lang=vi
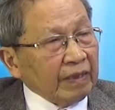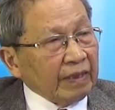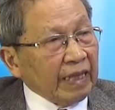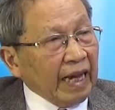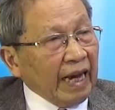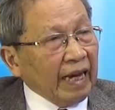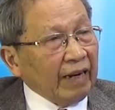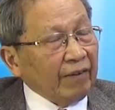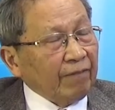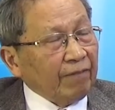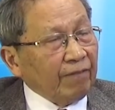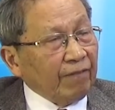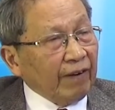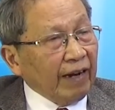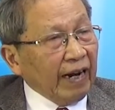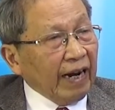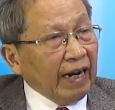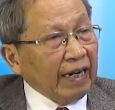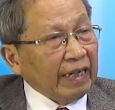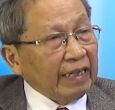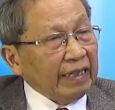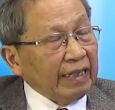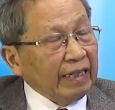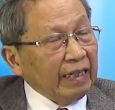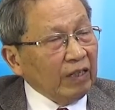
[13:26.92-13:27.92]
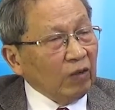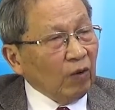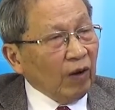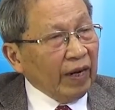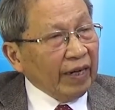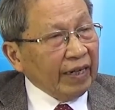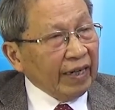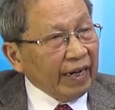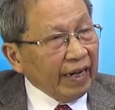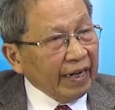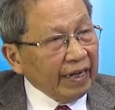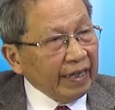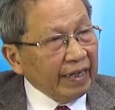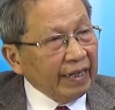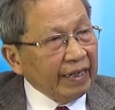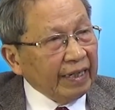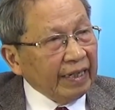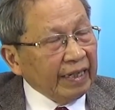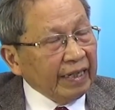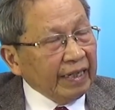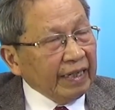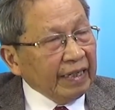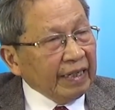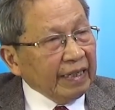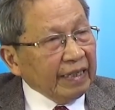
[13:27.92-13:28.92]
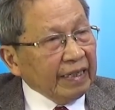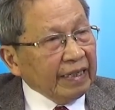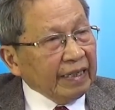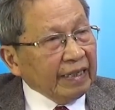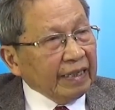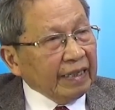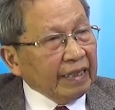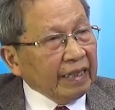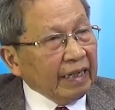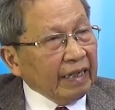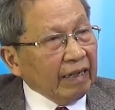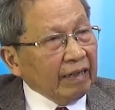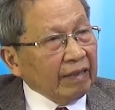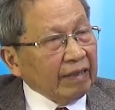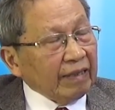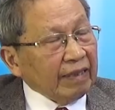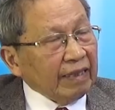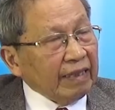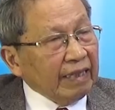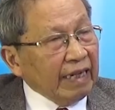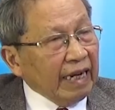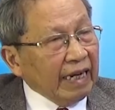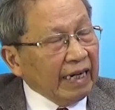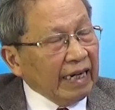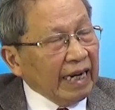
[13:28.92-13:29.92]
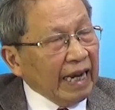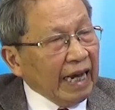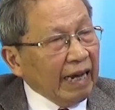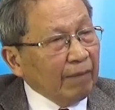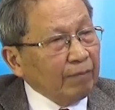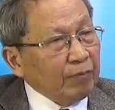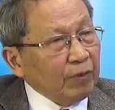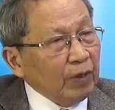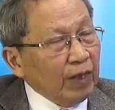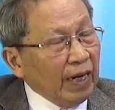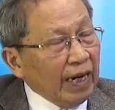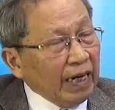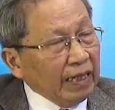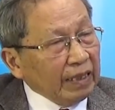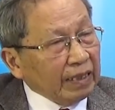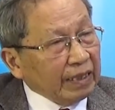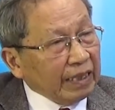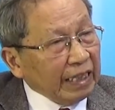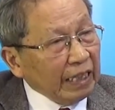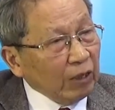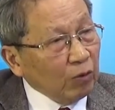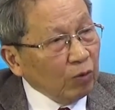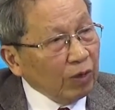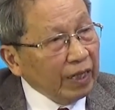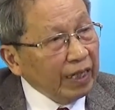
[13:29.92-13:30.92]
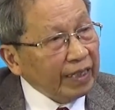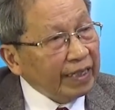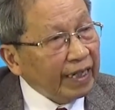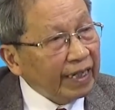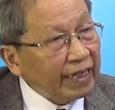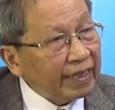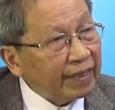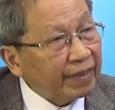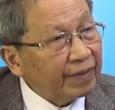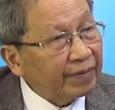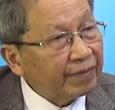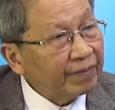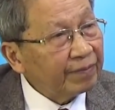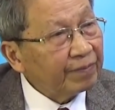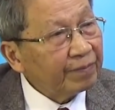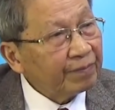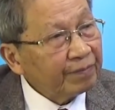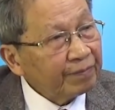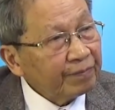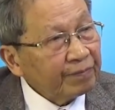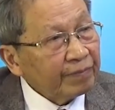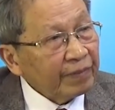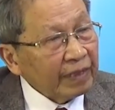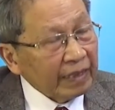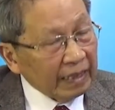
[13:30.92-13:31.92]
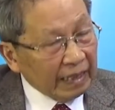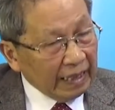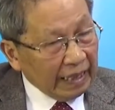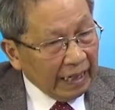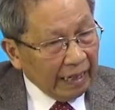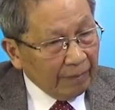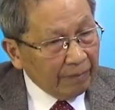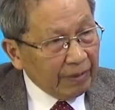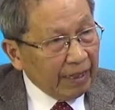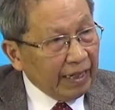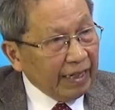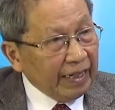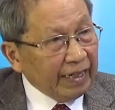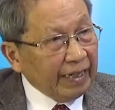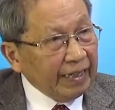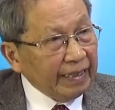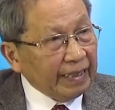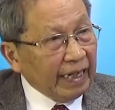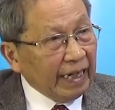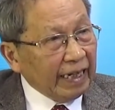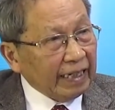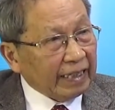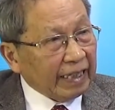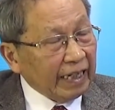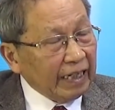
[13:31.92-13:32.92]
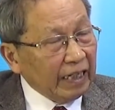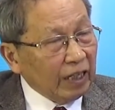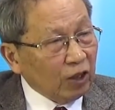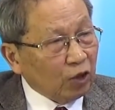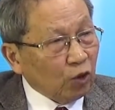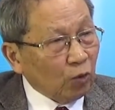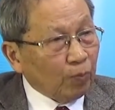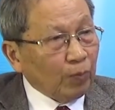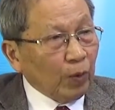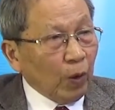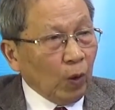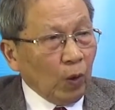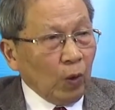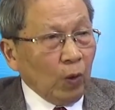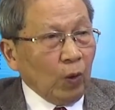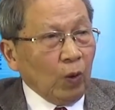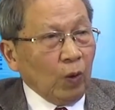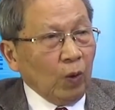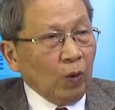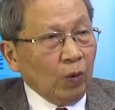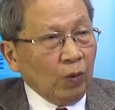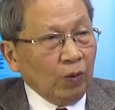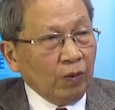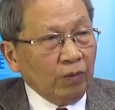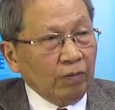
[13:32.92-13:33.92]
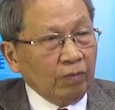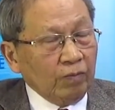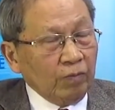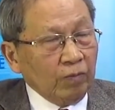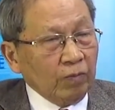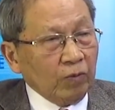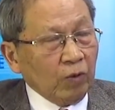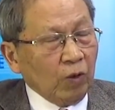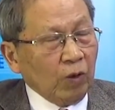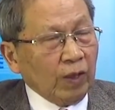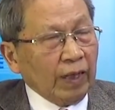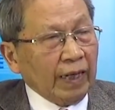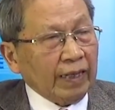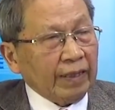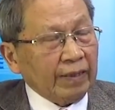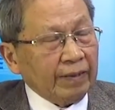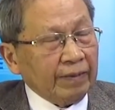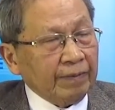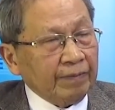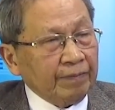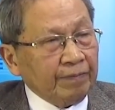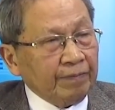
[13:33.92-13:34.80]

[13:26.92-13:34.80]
tàn phá cái nhân loại này, đã làm cho hàng triệu người chết, làm cho nền kinh tế thế giới sụp đổ, khó khăn.